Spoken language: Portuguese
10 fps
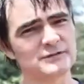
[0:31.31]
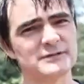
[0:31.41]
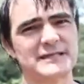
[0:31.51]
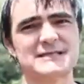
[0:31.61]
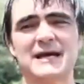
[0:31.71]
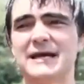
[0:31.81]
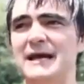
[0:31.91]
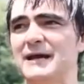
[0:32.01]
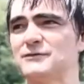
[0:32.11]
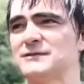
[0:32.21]
com três
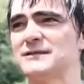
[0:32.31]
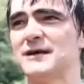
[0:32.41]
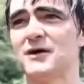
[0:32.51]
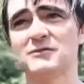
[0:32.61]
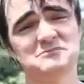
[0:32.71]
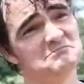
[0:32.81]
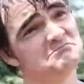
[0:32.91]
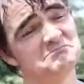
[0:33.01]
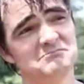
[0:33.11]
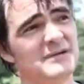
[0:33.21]
canecos e tal.
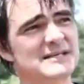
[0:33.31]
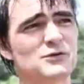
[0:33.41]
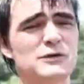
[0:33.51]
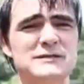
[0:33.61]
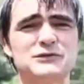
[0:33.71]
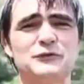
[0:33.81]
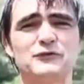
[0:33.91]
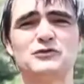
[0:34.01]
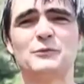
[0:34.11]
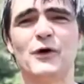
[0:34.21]
Mas coisas do
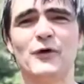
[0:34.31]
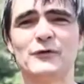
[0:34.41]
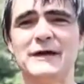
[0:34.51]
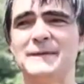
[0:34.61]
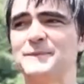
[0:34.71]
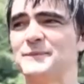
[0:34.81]
futebol, né?